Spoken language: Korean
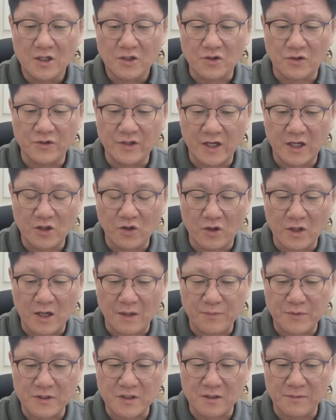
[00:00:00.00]
전날에
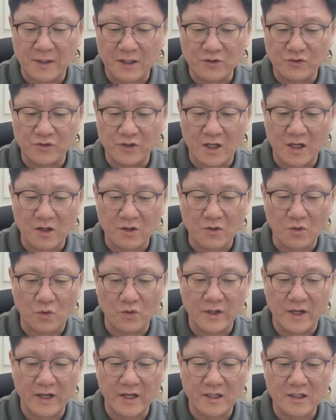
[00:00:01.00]
너희가 빚을 받은 이에
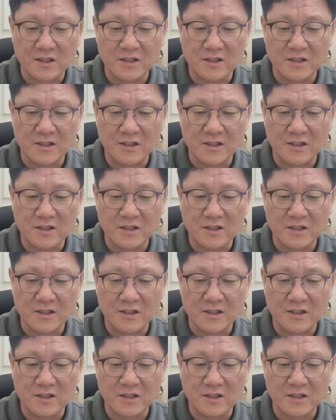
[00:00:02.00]
고난의